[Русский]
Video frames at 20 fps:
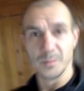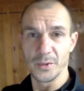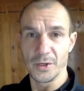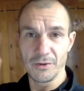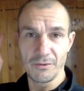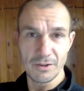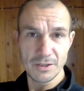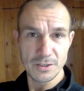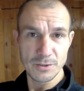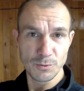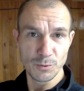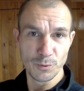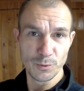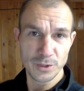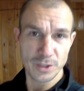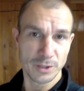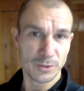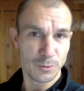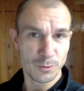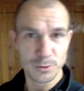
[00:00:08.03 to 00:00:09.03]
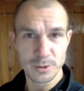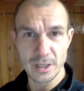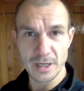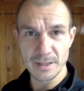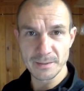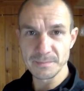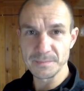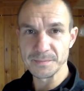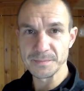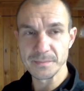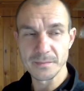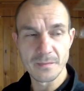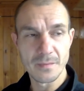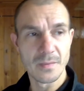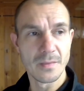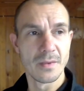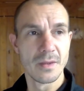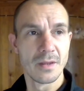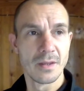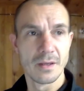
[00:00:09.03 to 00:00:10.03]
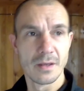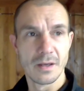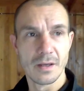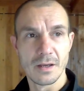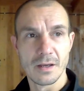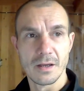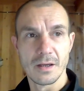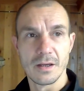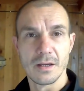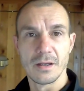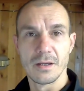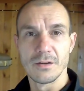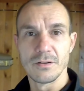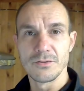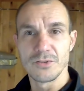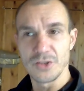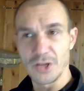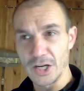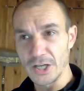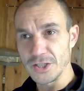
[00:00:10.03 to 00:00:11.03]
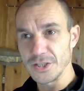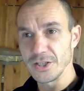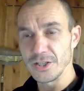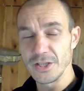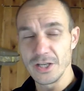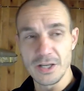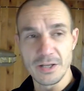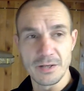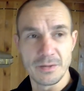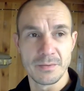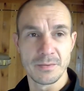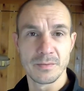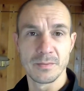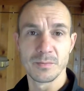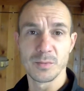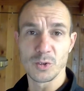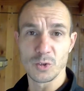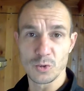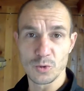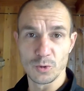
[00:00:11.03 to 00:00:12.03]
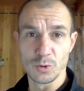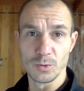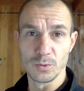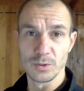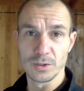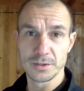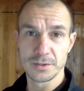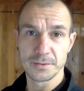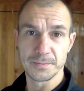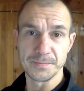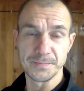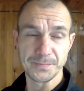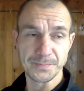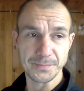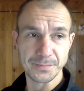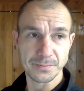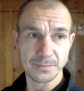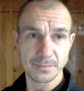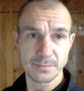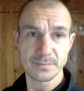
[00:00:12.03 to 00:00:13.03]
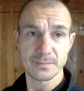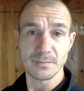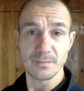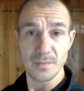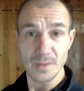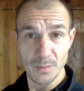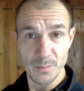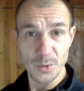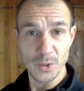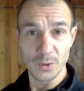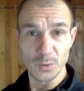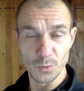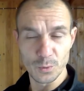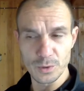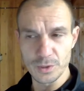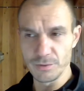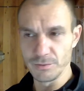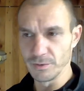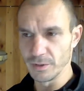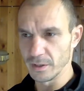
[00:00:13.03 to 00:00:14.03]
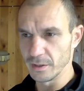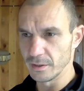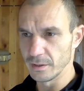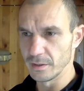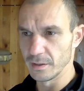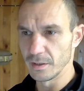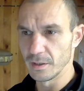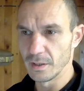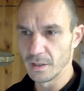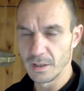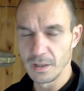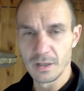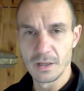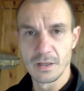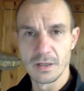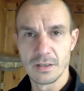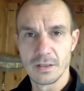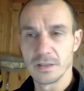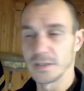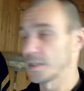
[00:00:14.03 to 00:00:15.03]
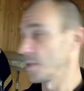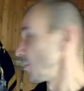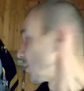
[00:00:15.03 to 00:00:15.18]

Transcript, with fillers: Приветствую всех, друзья! Вчерашний день прошел у нас продуктивно. За